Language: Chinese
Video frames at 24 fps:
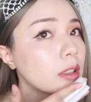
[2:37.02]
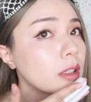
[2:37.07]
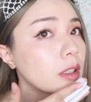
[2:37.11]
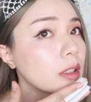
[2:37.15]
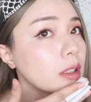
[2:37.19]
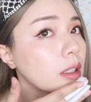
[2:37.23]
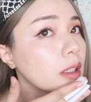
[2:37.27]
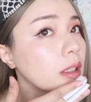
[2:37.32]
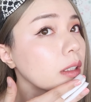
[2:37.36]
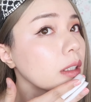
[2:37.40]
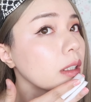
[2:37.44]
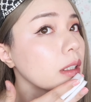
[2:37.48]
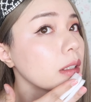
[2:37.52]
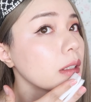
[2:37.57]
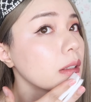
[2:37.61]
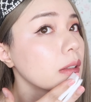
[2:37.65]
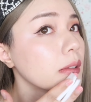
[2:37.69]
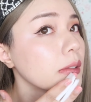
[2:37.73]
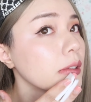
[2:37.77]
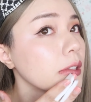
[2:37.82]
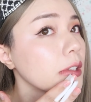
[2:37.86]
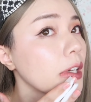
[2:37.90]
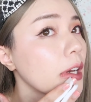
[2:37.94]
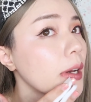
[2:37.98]
首先呢，
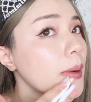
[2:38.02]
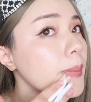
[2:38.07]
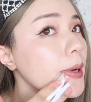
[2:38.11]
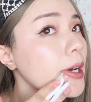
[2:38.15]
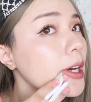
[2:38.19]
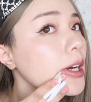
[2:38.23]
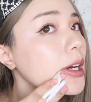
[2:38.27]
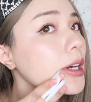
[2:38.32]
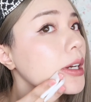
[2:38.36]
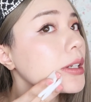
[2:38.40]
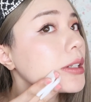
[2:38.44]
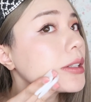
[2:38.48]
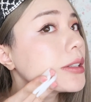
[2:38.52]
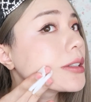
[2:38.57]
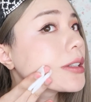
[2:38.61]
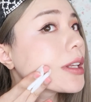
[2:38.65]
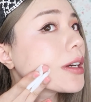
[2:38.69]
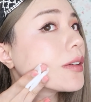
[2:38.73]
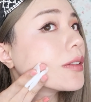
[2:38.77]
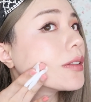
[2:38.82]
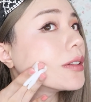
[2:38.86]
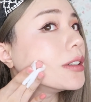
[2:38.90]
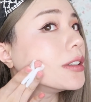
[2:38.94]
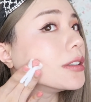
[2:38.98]
从下巴
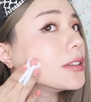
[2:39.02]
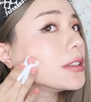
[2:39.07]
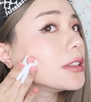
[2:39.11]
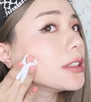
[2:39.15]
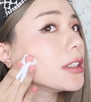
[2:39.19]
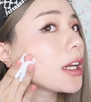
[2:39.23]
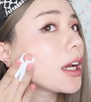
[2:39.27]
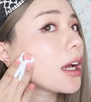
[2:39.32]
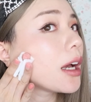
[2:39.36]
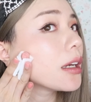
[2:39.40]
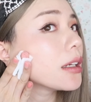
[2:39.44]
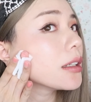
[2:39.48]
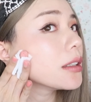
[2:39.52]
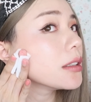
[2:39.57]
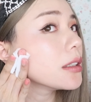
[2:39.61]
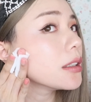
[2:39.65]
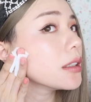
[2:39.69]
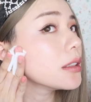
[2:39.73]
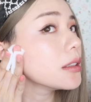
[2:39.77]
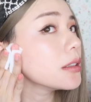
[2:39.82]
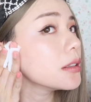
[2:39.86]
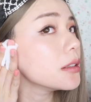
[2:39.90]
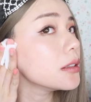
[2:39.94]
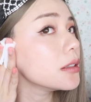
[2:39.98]
到耳下
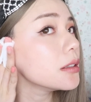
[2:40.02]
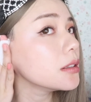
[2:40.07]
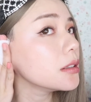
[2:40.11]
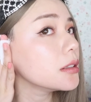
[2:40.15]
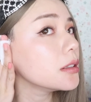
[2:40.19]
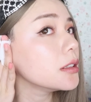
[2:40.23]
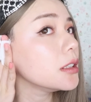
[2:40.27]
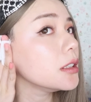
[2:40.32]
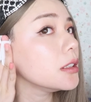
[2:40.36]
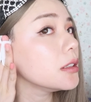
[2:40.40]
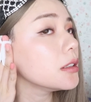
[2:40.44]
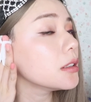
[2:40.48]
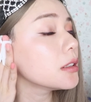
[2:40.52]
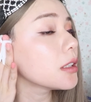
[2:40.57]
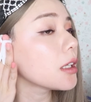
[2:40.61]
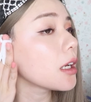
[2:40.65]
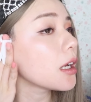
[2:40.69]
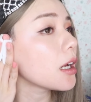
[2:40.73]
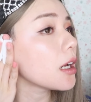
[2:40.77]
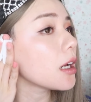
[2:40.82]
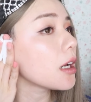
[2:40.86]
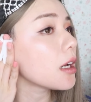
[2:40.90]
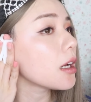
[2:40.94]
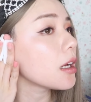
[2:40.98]
轻
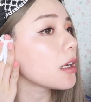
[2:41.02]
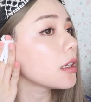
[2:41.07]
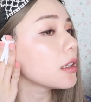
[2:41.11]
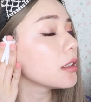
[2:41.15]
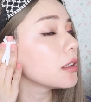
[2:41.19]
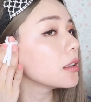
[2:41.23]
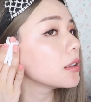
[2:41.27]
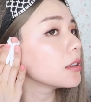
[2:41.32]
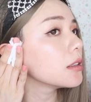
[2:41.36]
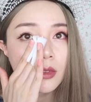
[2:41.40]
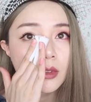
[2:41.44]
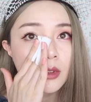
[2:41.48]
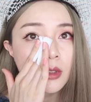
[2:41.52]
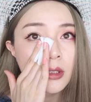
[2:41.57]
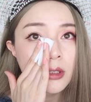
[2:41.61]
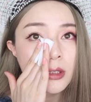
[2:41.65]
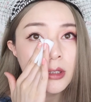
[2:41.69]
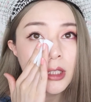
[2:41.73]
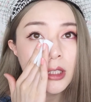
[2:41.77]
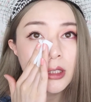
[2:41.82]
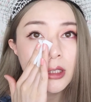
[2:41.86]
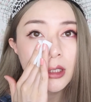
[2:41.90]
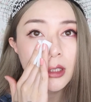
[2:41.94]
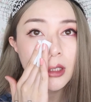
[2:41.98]
擦，
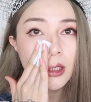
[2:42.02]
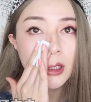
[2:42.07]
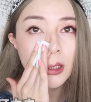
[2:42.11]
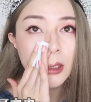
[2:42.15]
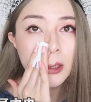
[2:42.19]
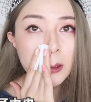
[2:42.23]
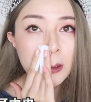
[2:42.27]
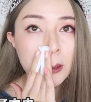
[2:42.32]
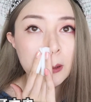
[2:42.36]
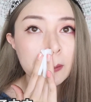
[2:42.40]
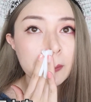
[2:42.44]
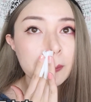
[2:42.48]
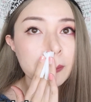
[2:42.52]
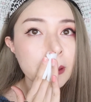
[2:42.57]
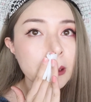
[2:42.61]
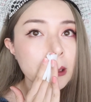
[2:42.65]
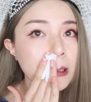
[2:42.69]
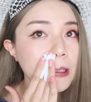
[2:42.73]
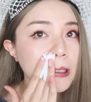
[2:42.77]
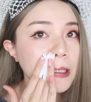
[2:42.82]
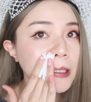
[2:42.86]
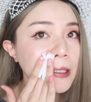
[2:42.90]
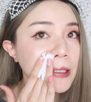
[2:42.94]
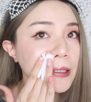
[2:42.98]
接着呢，从鼻
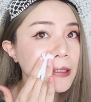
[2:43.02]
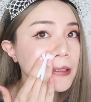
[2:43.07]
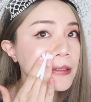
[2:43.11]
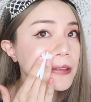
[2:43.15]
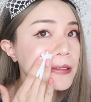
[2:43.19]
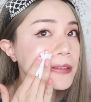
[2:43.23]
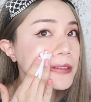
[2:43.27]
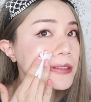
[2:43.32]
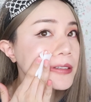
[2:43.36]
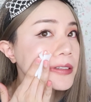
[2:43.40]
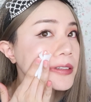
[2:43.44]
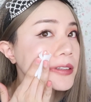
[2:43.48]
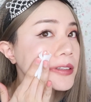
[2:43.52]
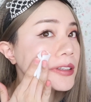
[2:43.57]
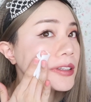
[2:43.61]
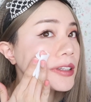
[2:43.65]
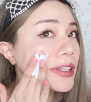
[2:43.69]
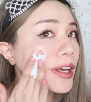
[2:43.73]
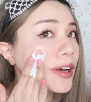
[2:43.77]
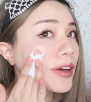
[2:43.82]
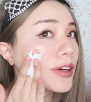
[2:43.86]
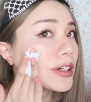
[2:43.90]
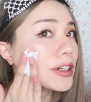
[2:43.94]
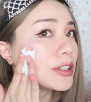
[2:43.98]
翼
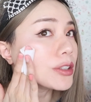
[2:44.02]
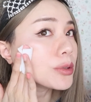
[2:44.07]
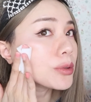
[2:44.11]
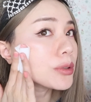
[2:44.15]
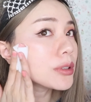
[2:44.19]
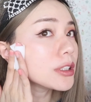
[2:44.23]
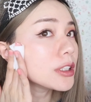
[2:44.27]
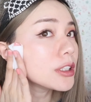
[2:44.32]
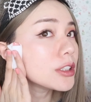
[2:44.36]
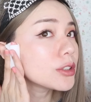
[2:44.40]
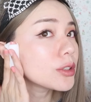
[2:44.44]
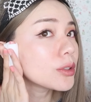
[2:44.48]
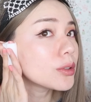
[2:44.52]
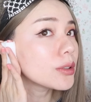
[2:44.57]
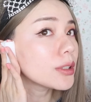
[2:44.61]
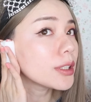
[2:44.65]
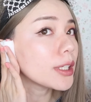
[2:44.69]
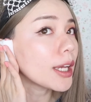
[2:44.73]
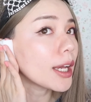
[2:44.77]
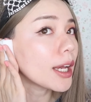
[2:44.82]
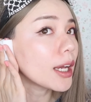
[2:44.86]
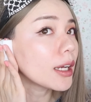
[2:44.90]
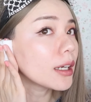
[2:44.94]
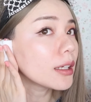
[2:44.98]
到耳朵的中
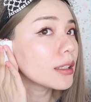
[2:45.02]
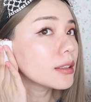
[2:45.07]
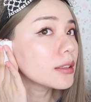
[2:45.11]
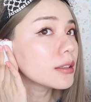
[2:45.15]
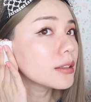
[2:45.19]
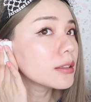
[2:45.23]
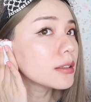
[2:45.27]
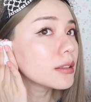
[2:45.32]
央，